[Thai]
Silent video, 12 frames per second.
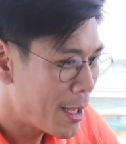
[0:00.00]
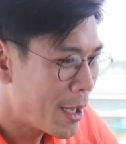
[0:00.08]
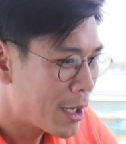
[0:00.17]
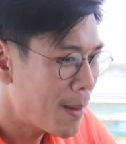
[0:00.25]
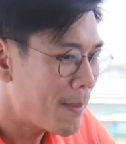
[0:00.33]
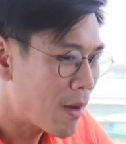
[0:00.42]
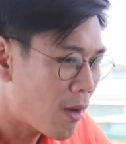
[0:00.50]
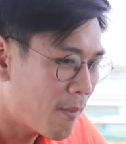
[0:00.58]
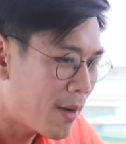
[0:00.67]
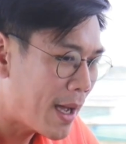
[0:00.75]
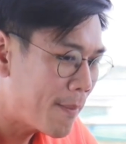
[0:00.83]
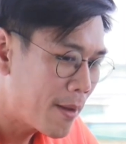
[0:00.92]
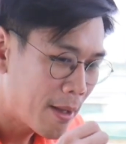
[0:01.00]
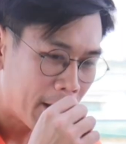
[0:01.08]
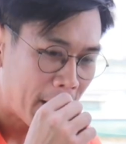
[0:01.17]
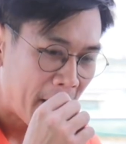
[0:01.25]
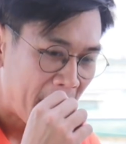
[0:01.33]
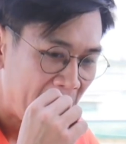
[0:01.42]
ค่ะก็หมายความว่า
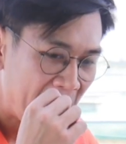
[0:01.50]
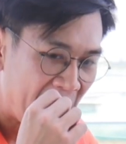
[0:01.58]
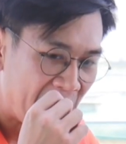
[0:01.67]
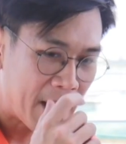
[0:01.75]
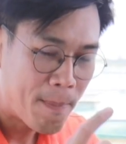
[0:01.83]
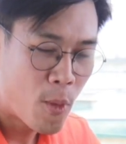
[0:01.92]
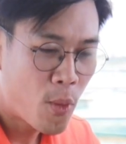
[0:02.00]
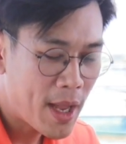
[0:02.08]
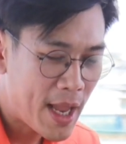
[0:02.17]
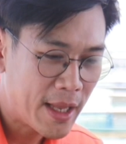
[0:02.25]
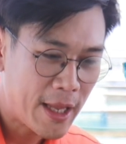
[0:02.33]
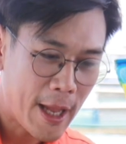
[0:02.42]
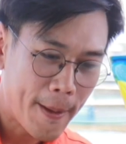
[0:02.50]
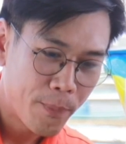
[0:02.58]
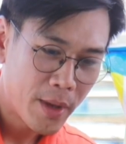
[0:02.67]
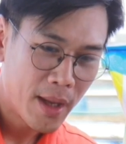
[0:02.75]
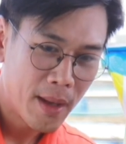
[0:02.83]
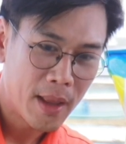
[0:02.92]
เจ๊ปุ๊กเองเนี่ย
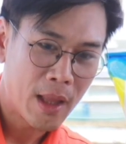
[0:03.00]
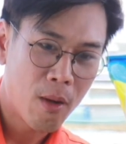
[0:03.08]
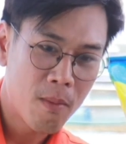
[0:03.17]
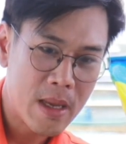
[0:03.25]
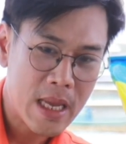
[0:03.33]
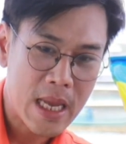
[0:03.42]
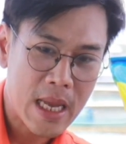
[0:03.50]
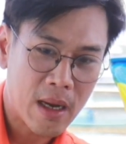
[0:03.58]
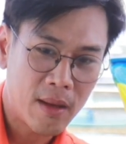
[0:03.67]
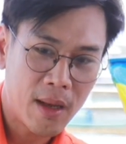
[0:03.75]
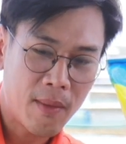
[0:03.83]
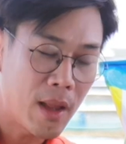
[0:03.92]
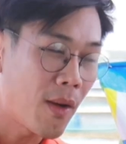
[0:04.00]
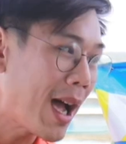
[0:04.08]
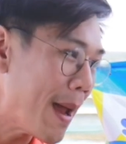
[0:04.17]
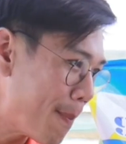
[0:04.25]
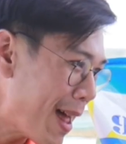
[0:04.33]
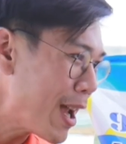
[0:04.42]
เรามีเขาเรียกว่าเรา
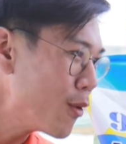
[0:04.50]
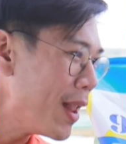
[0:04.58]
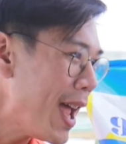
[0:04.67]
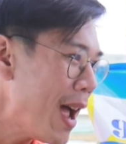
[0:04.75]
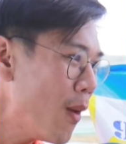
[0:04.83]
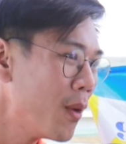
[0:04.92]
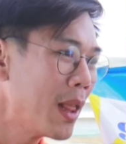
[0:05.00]
ขายปลาอยู่แล้ว